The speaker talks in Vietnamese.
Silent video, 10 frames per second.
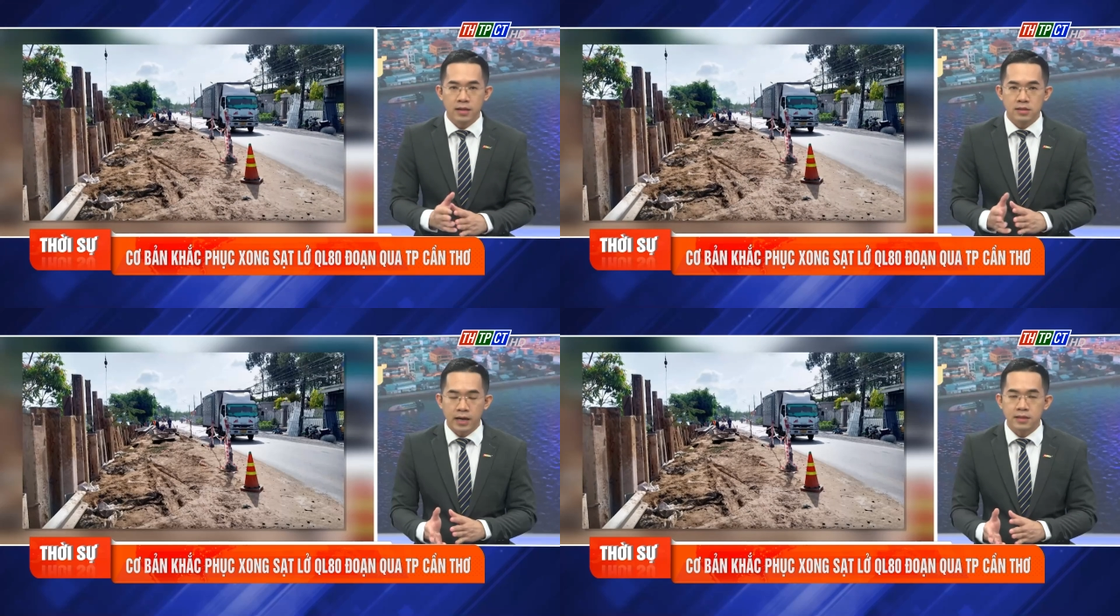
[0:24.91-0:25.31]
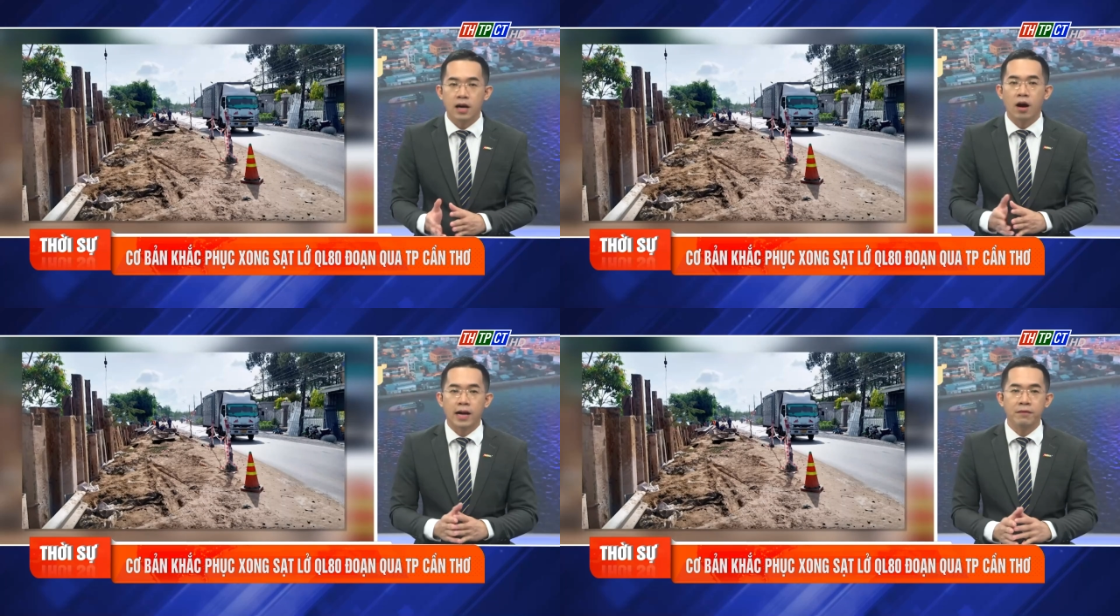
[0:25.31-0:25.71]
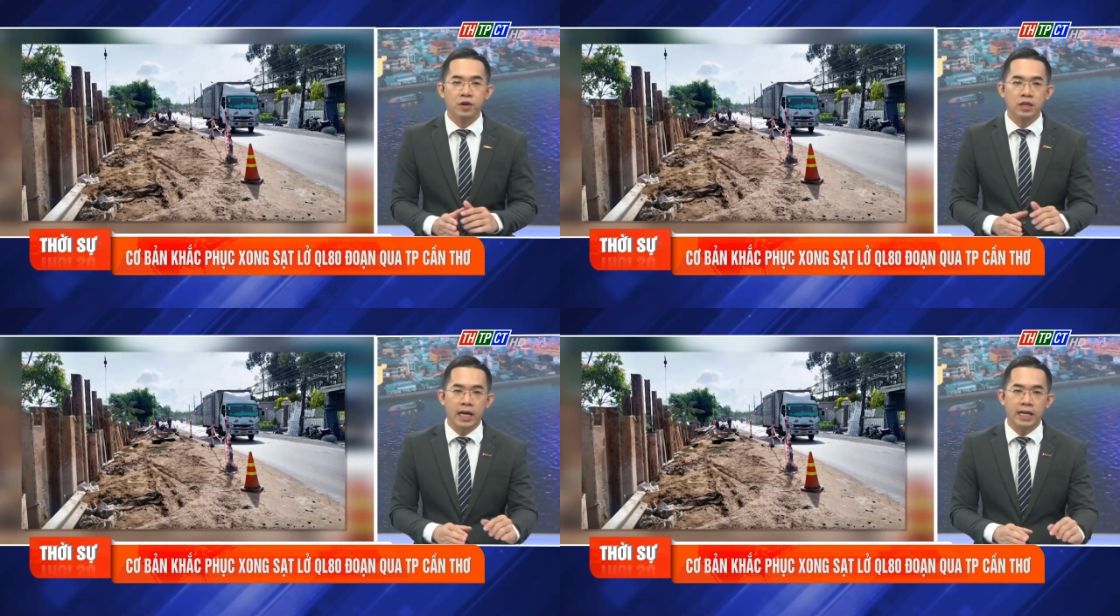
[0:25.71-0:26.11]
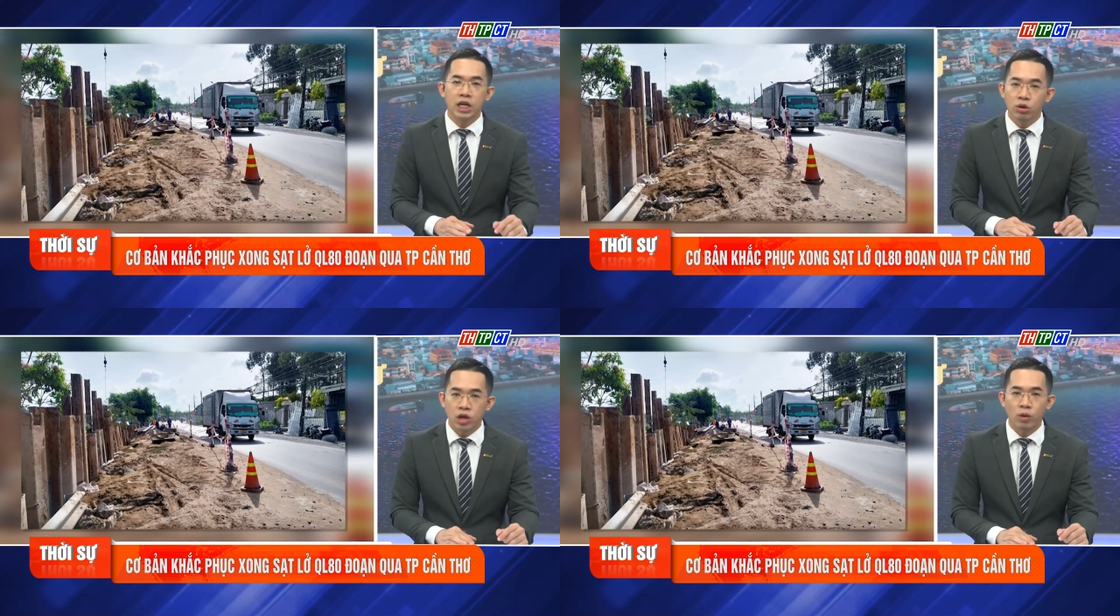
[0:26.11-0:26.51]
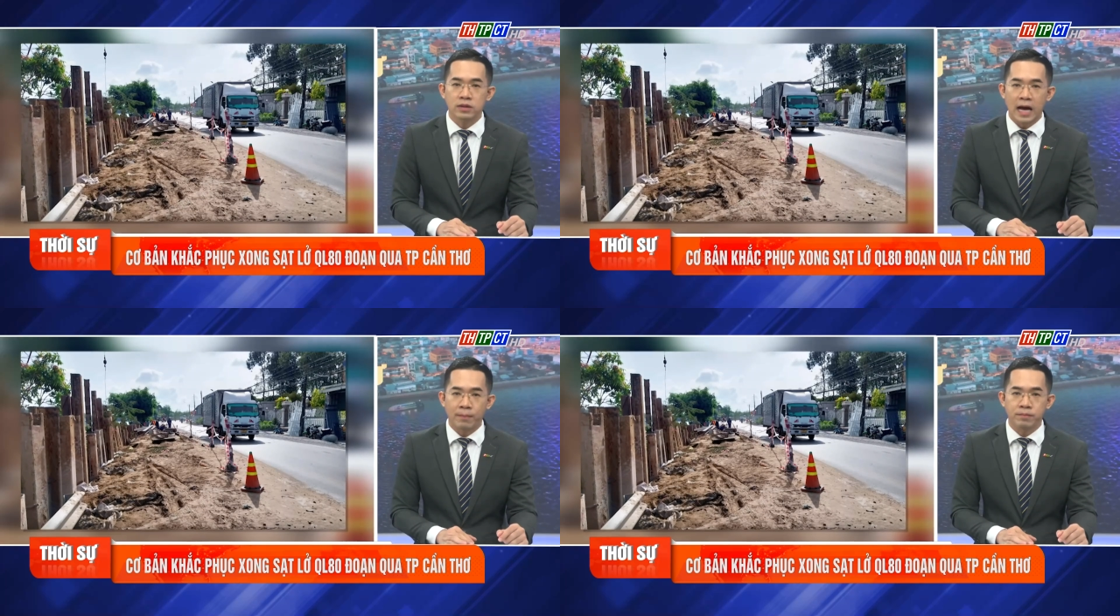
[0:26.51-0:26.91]
sẽ cho các phương tiện lưu thông
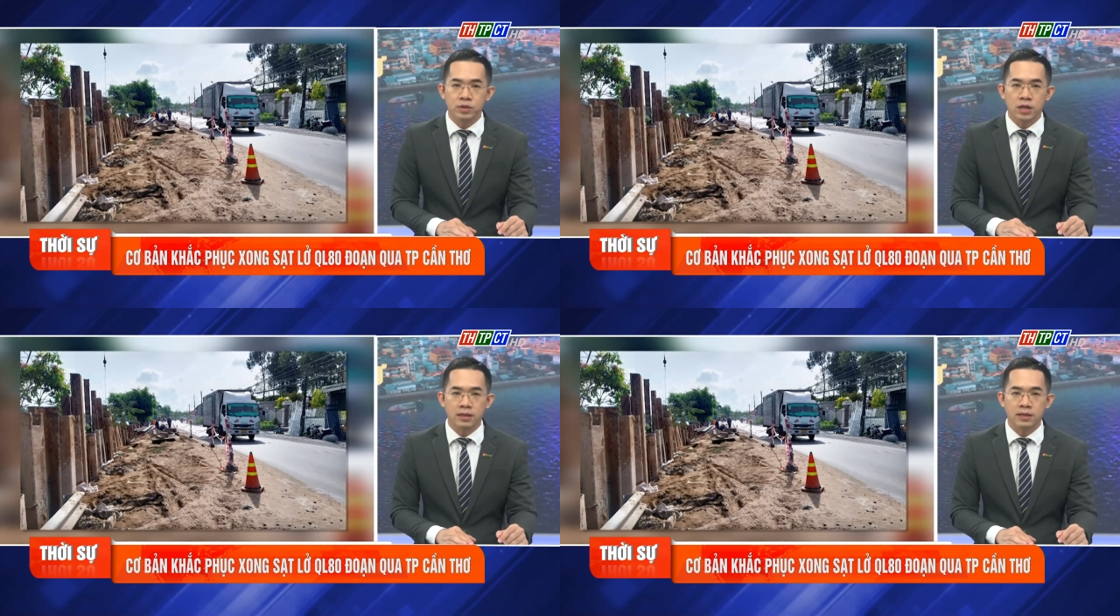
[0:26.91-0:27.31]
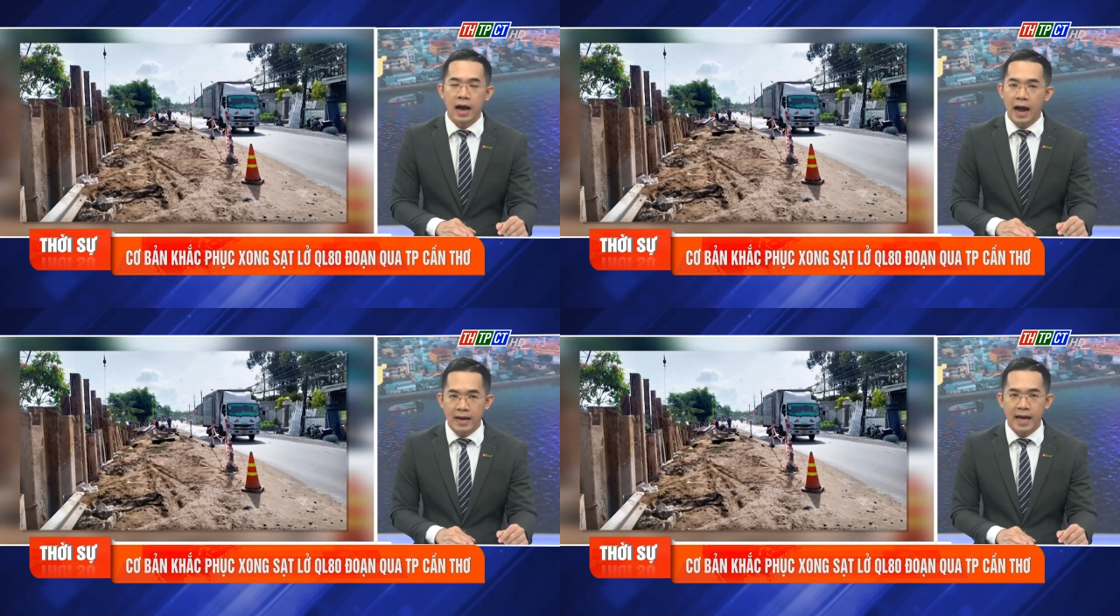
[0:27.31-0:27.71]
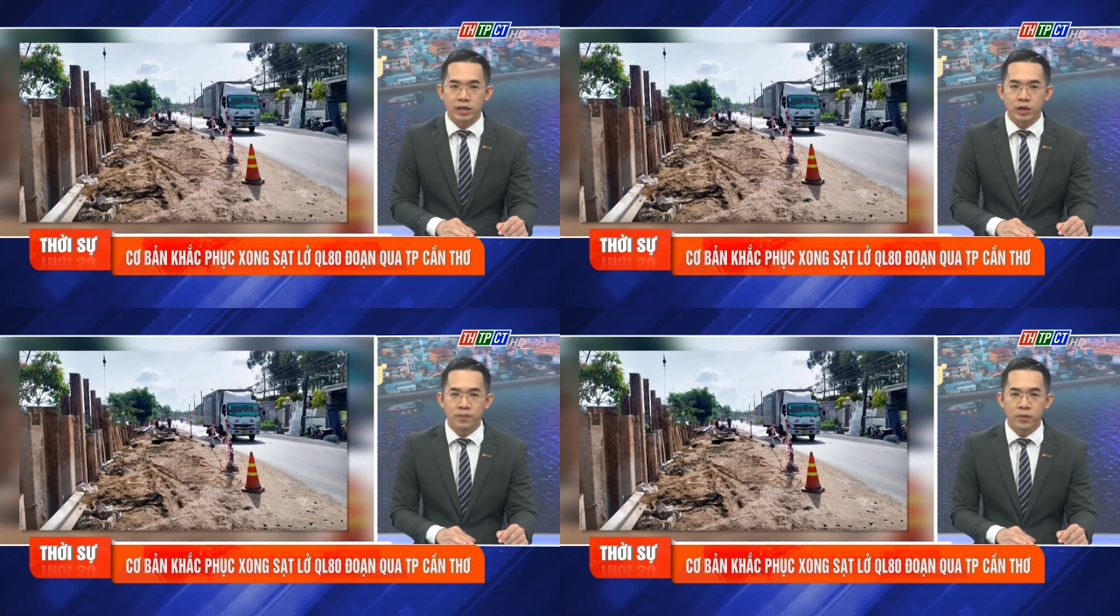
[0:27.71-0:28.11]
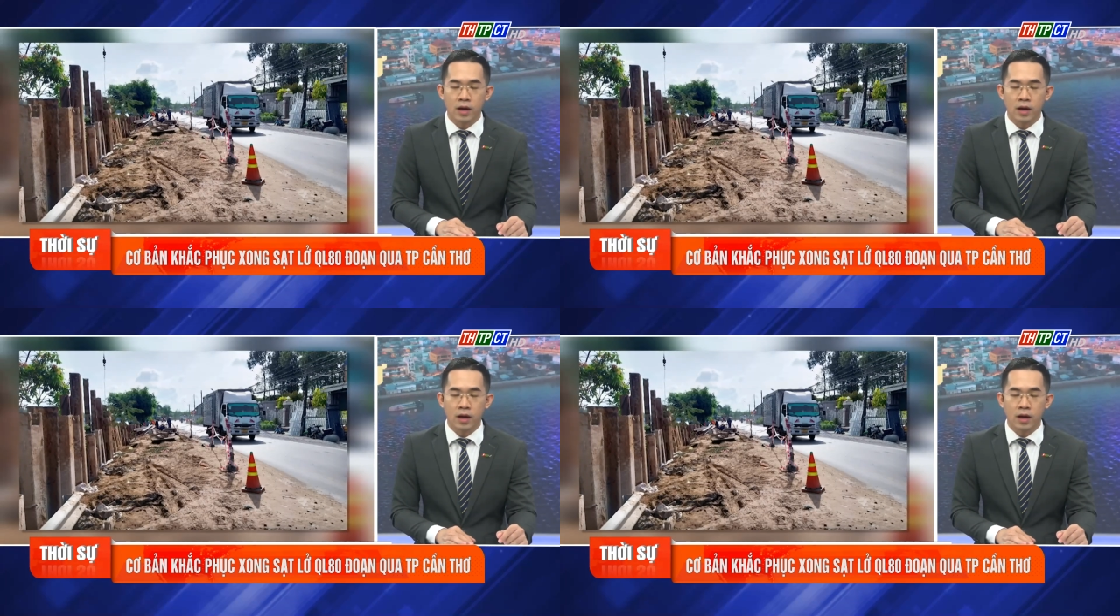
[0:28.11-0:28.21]
tạm trên hai làn đường.